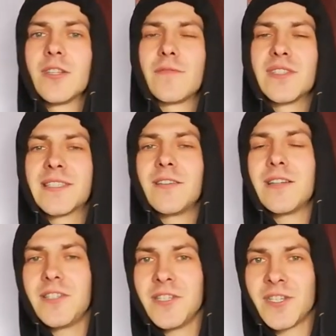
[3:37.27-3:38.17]
To wszystko
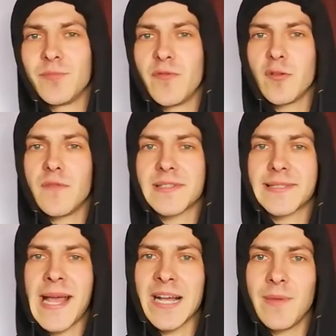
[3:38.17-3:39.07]
na dziś. Mówił do
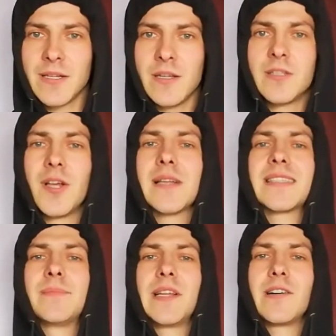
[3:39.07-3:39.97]
Was Hangman. Do
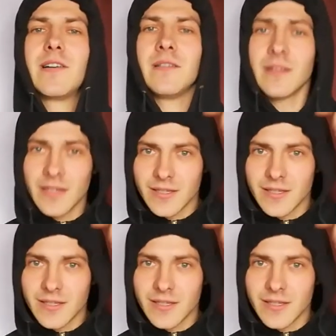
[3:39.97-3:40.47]
następnego.